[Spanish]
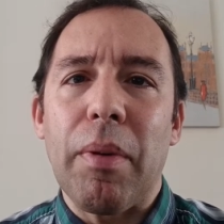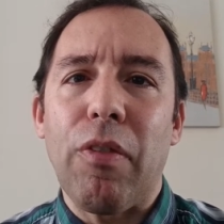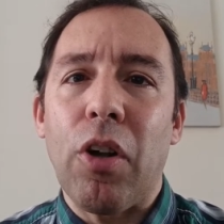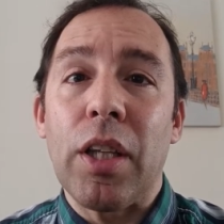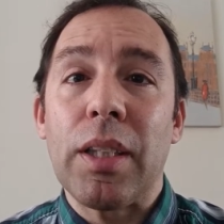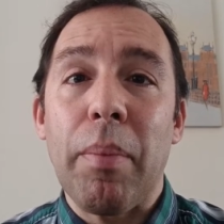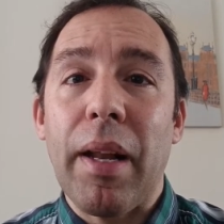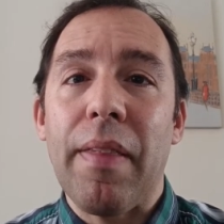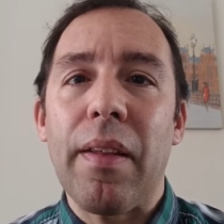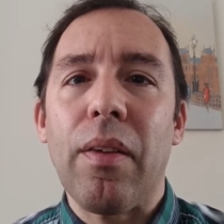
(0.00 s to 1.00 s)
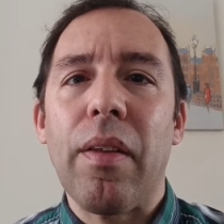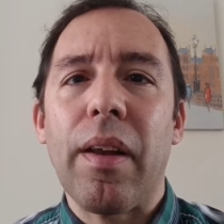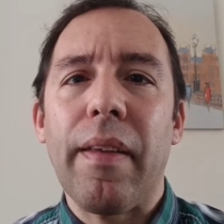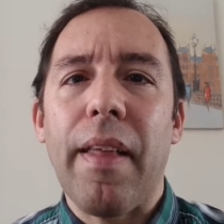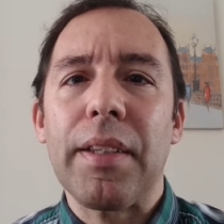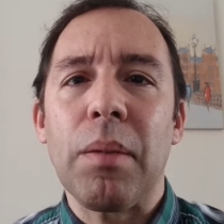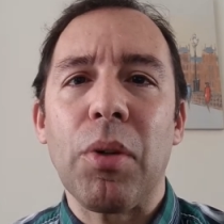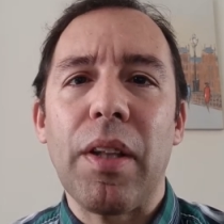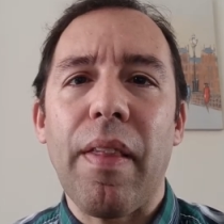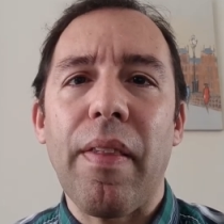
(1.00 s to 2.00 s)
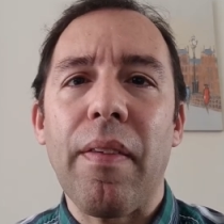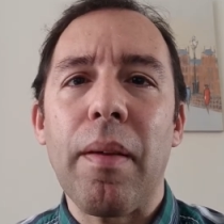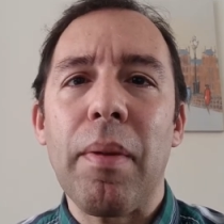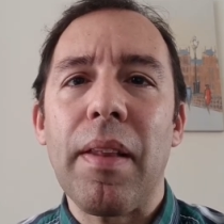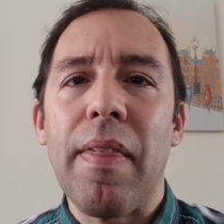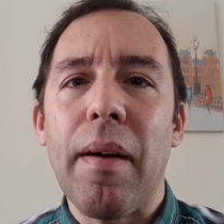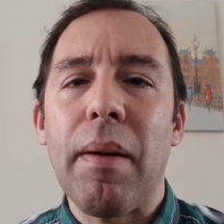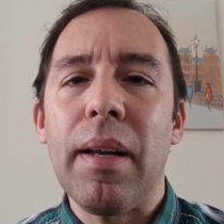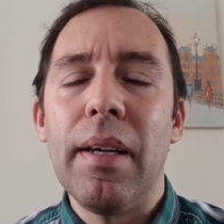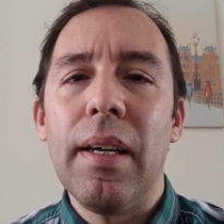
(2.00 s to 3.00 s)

fueron desapareciendo desde la desamortización de Mendizábal